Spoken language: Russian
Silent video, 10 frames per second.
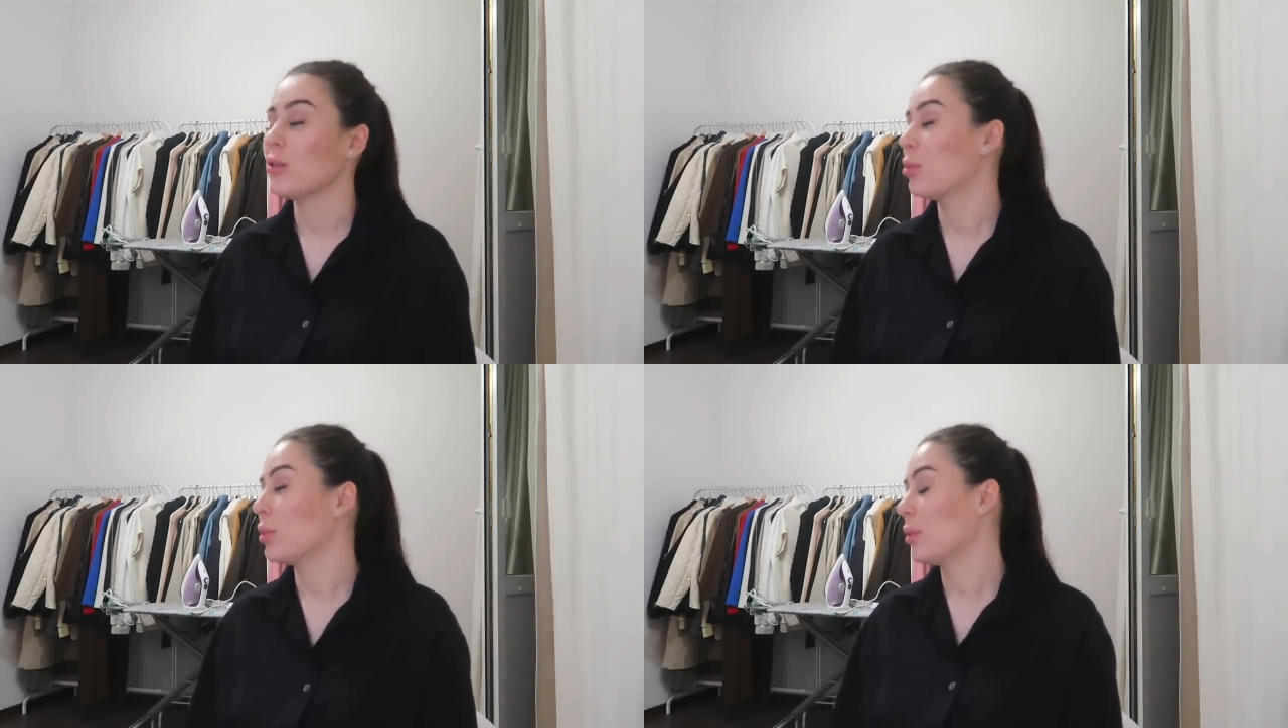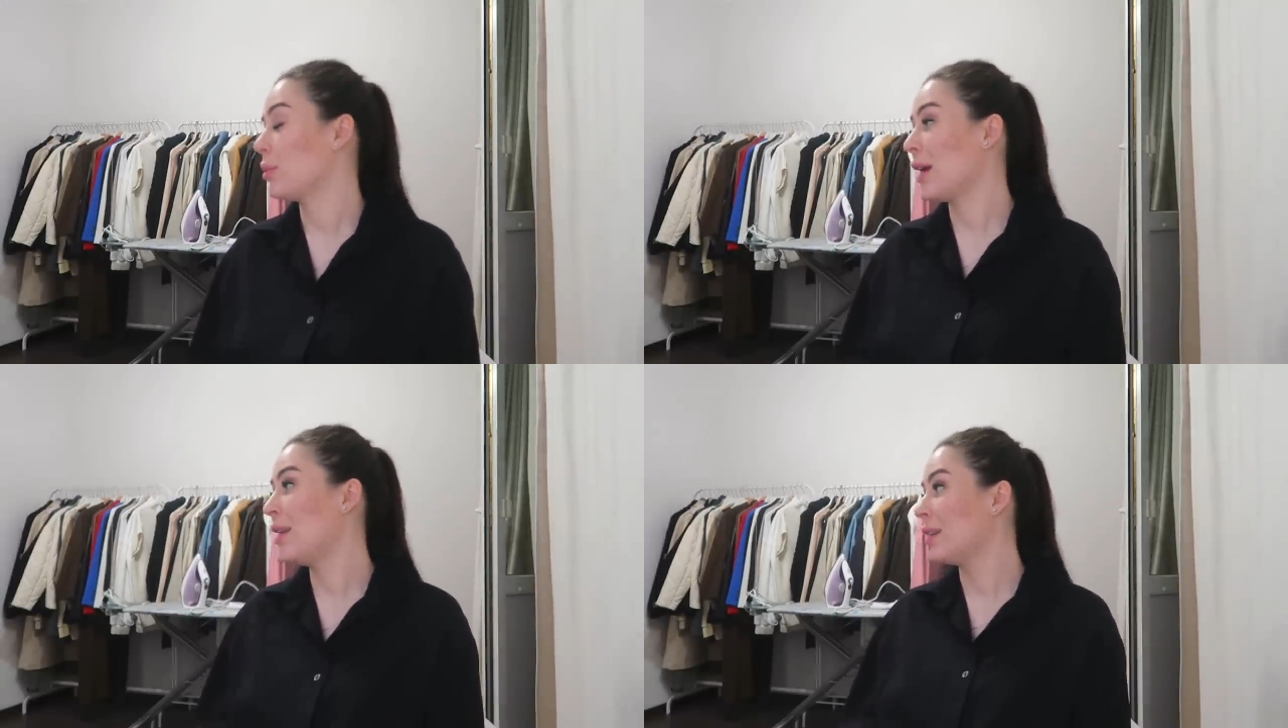как
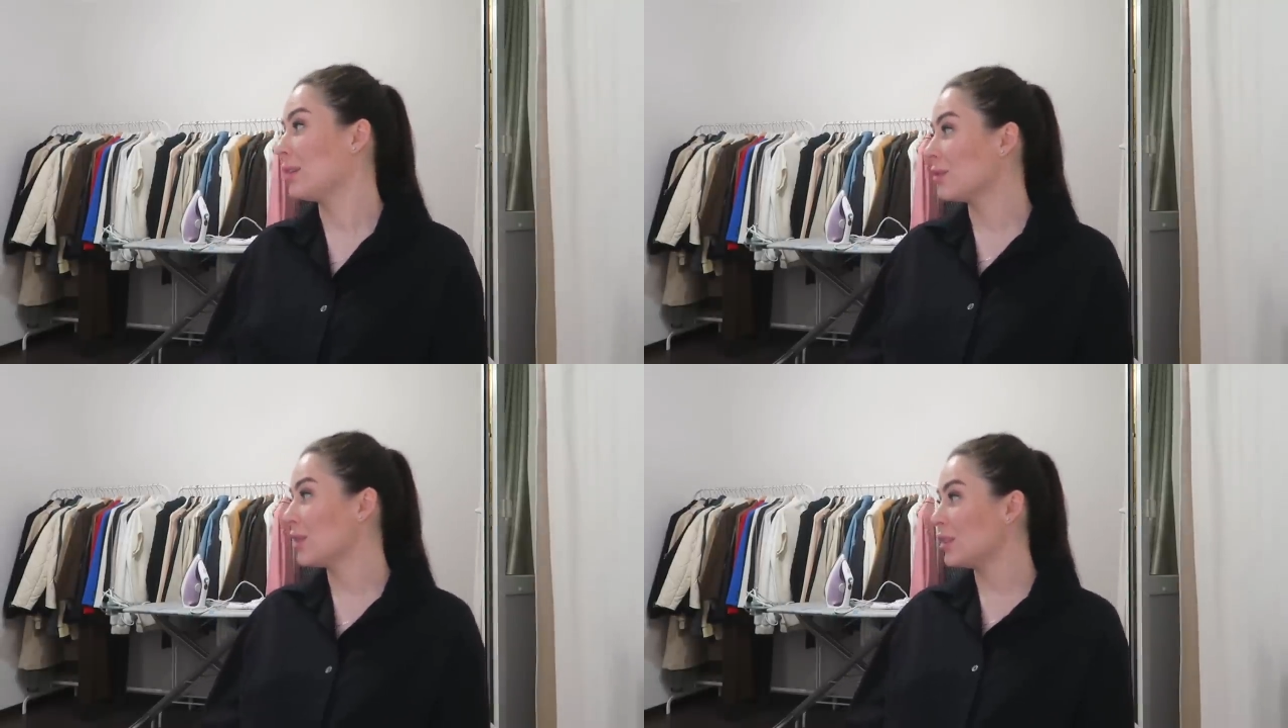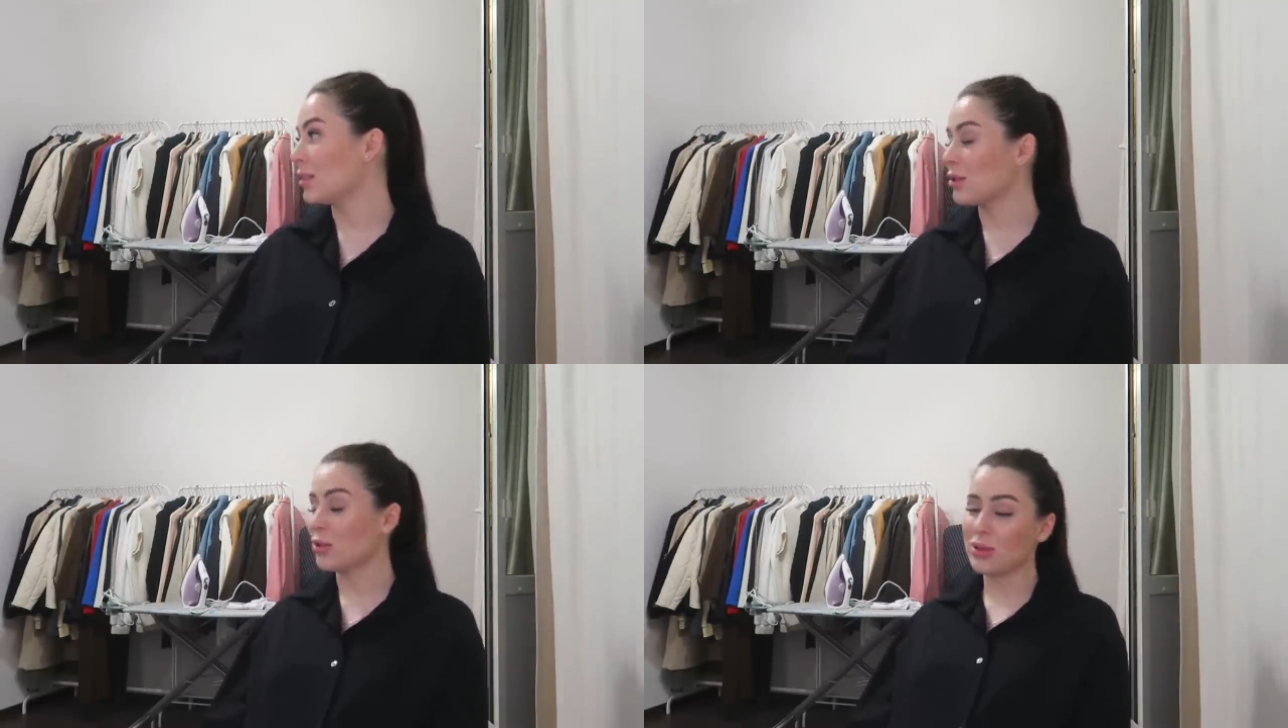правильно назвать,
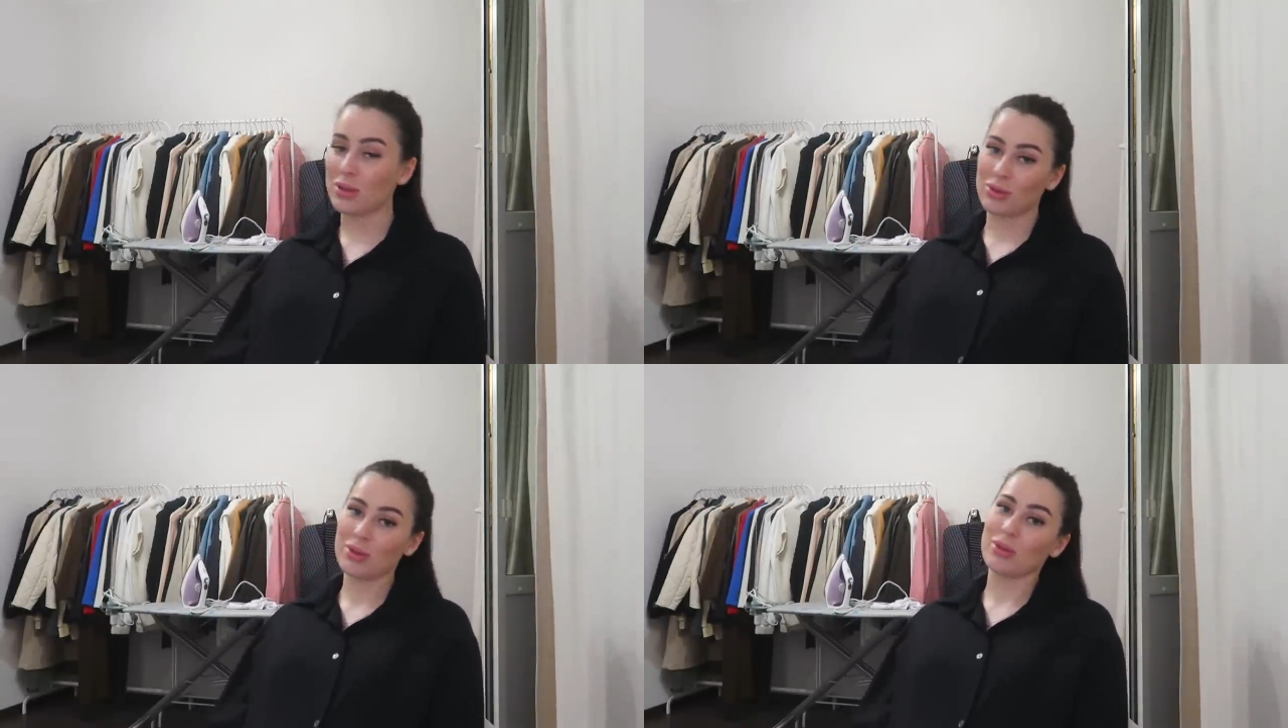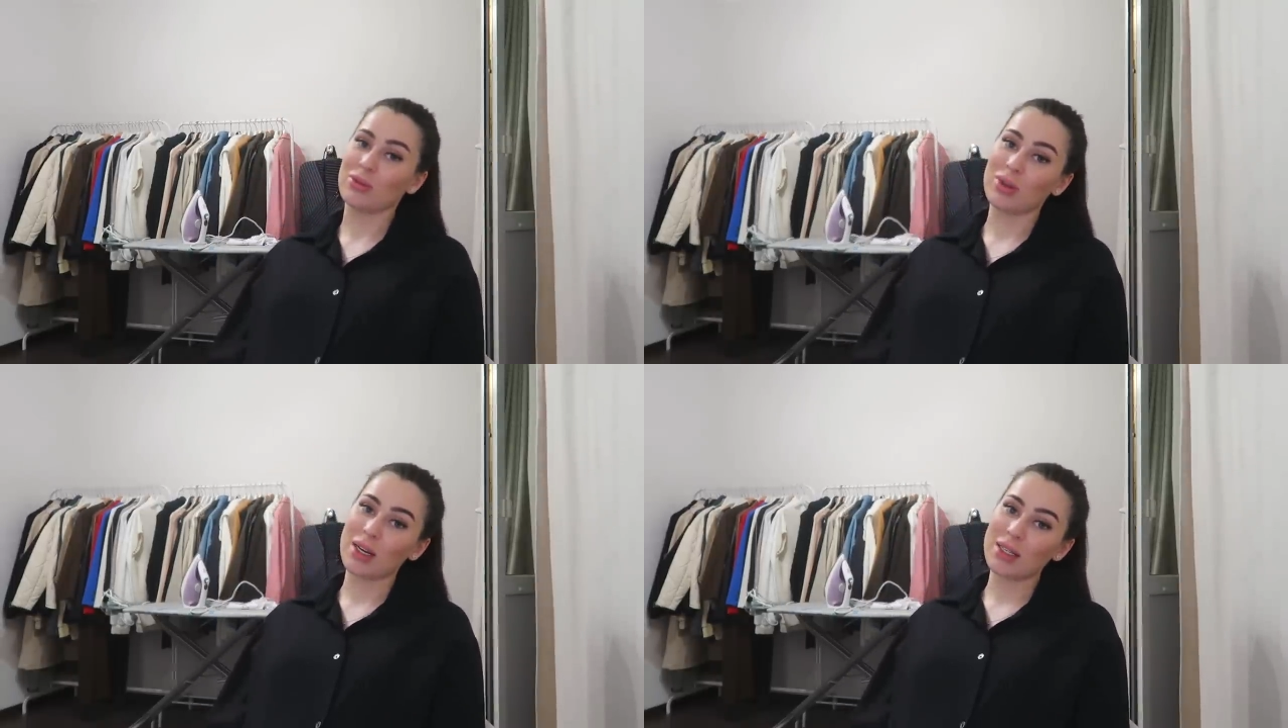настолько он
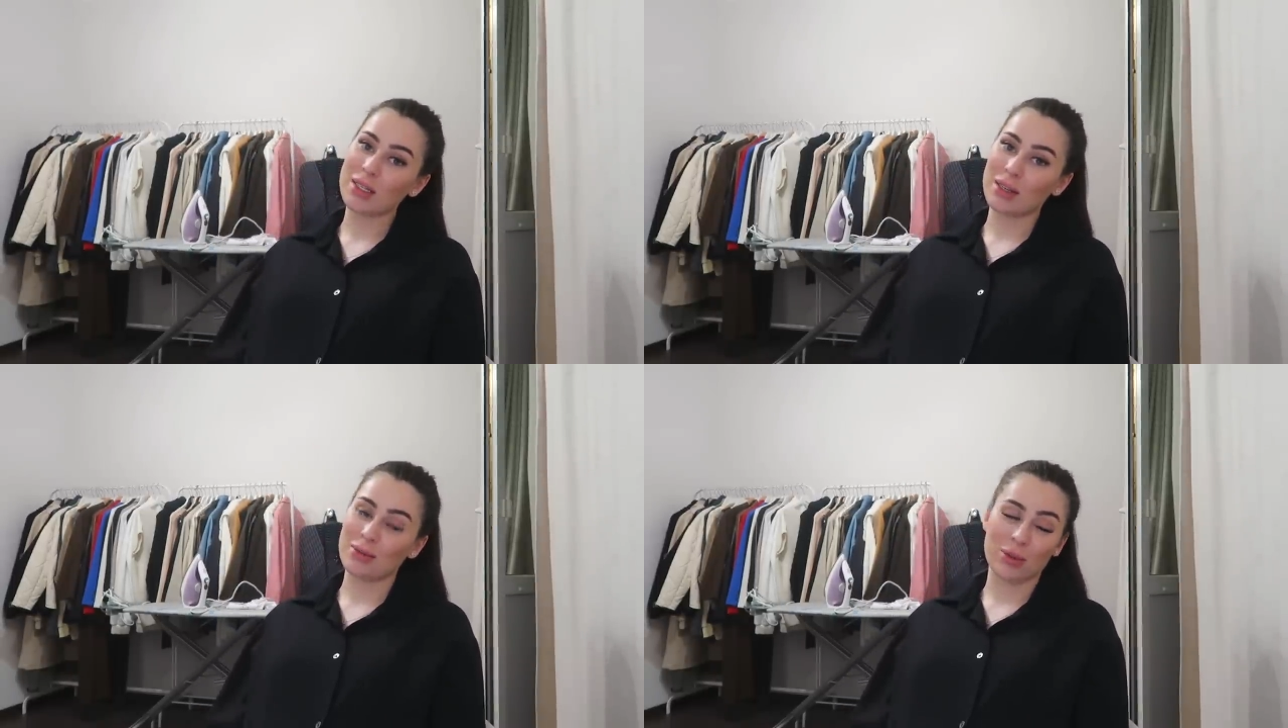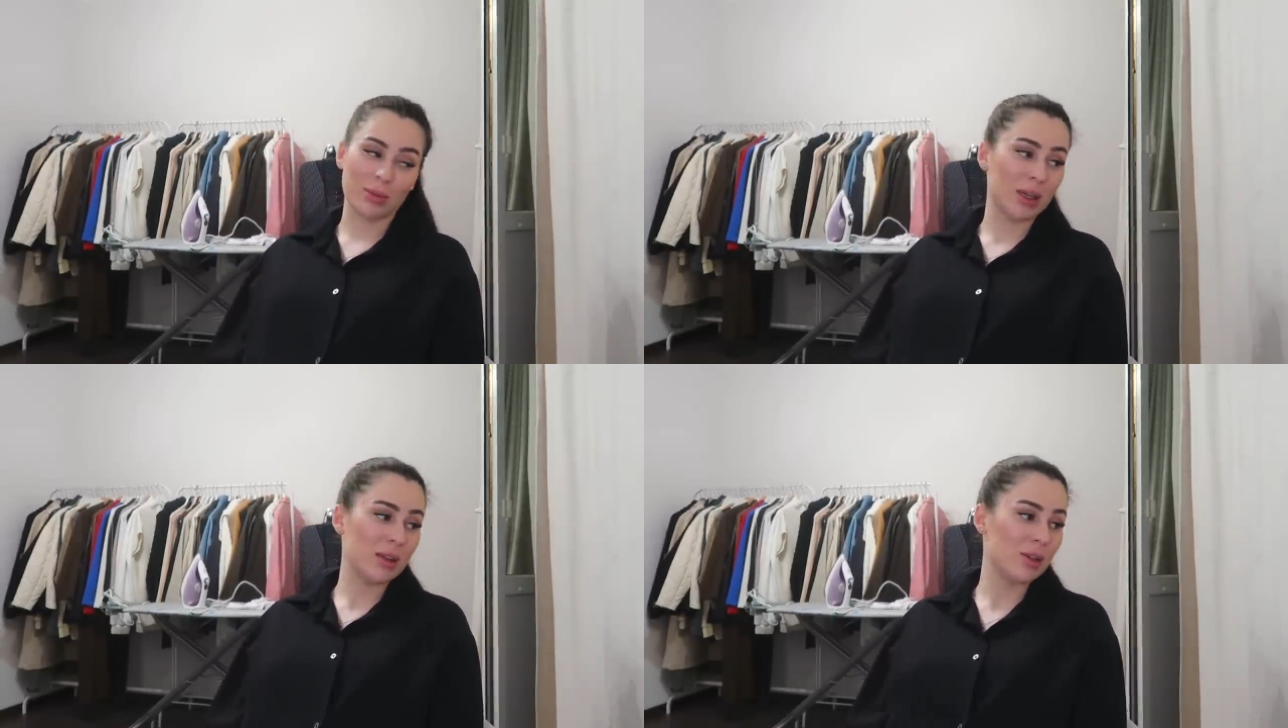дурацкий в том
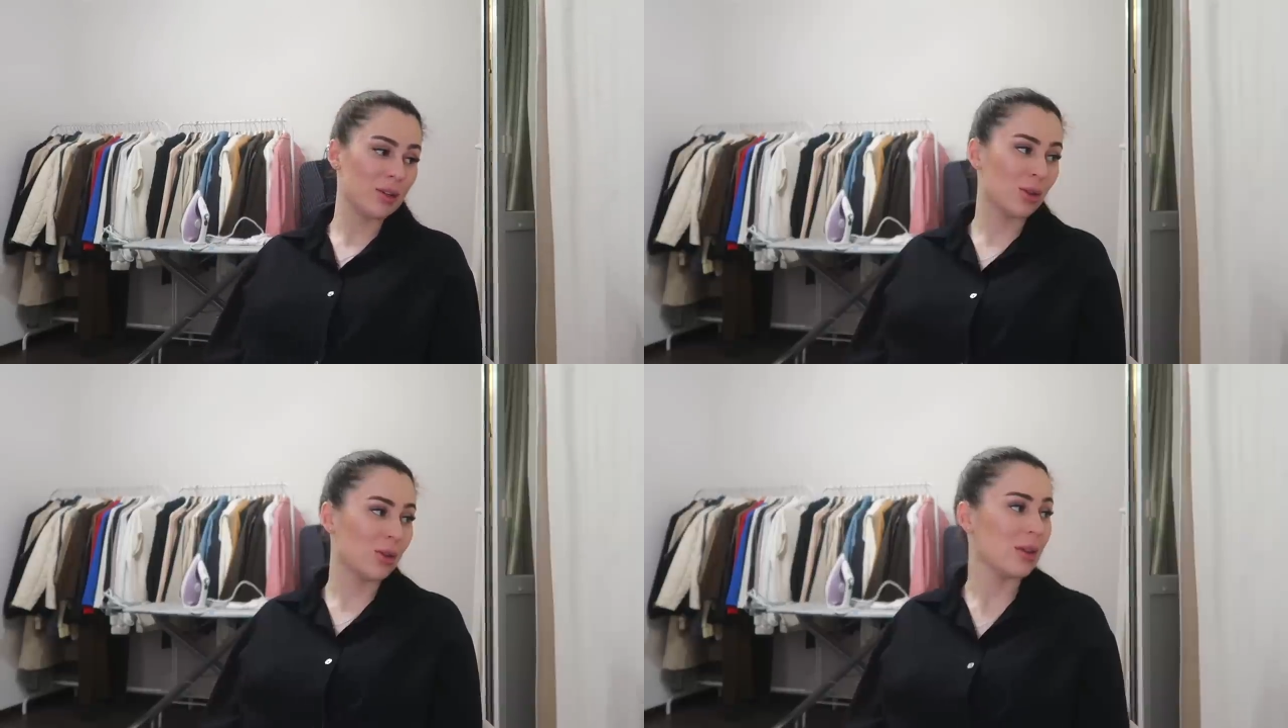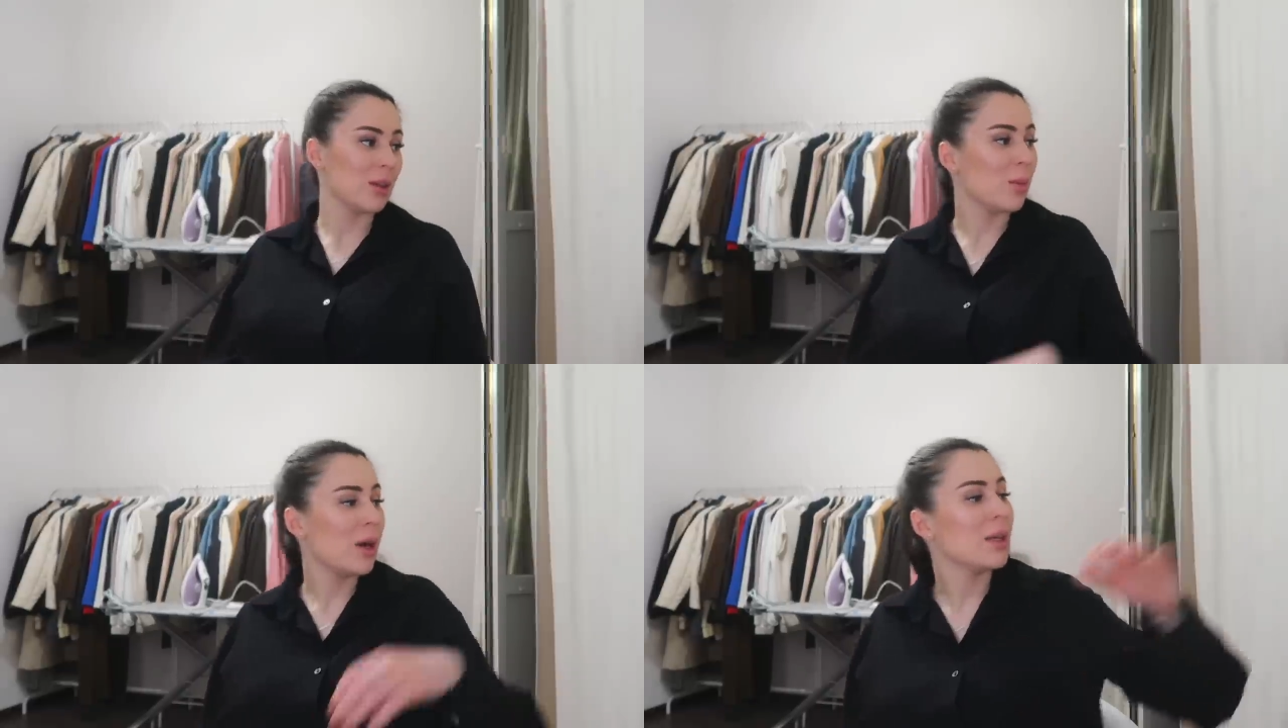плане, что он
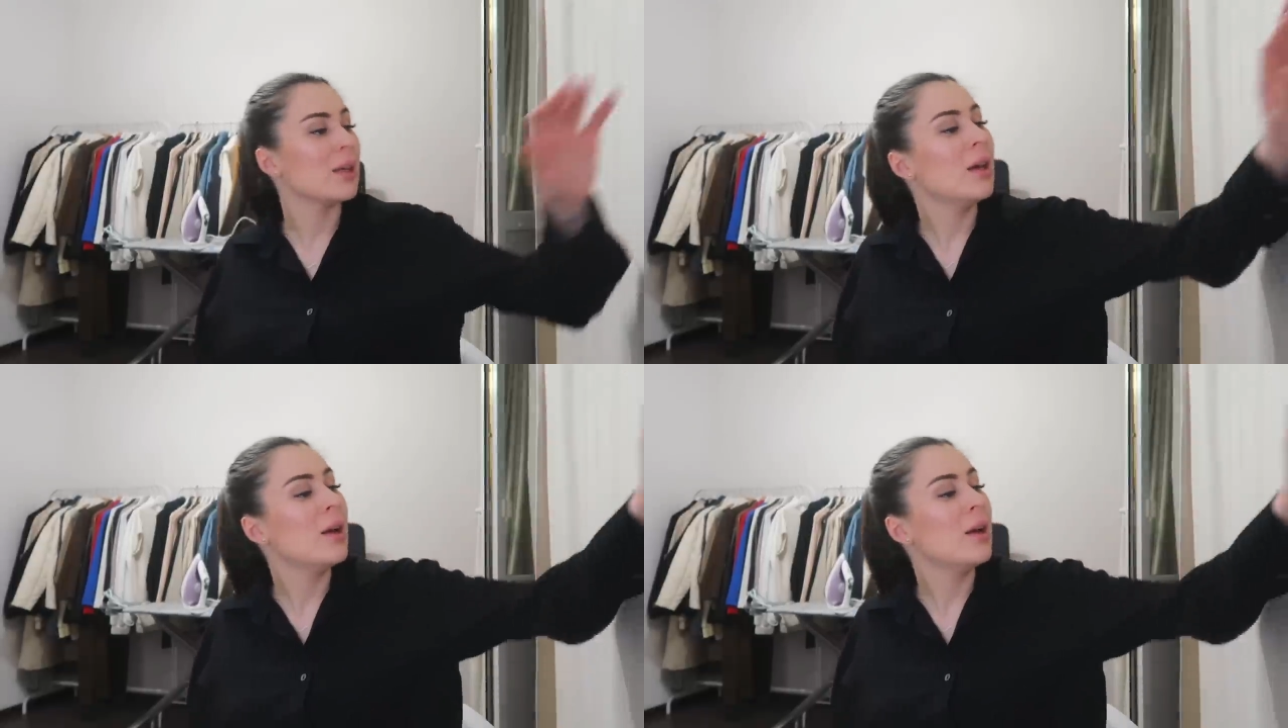отнимает